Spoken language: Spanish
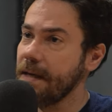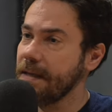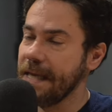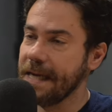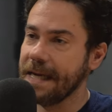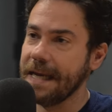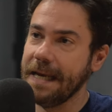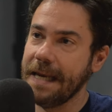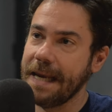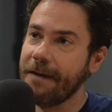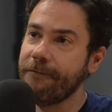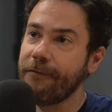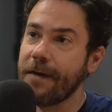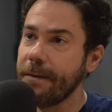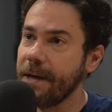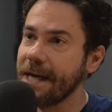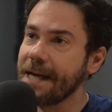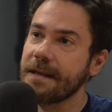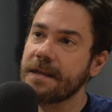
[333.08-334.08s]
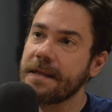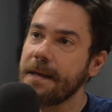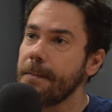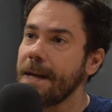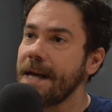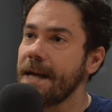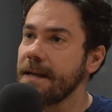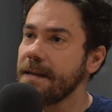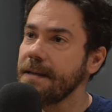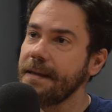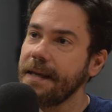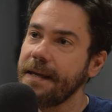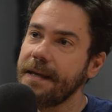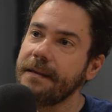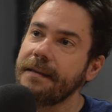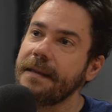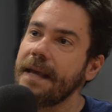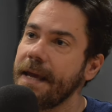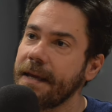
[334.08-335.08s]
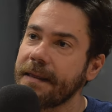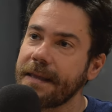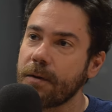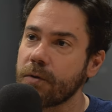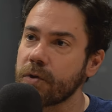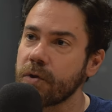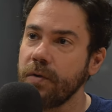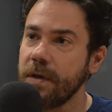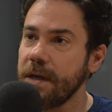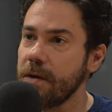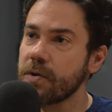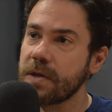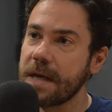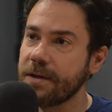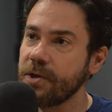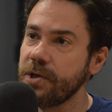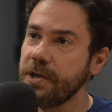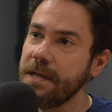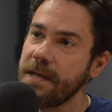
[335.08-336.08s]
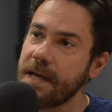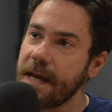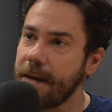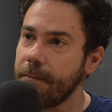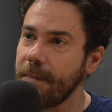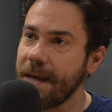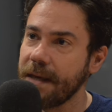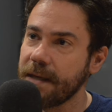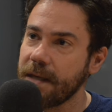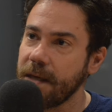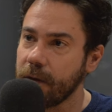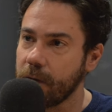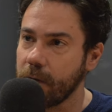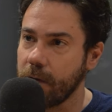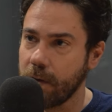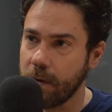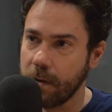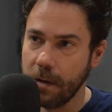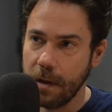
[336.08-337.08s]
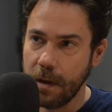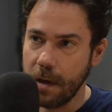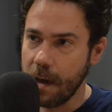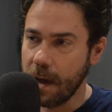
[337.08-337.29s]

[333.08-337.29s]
de que las fábricas se van de Estados Unidos a China, a México,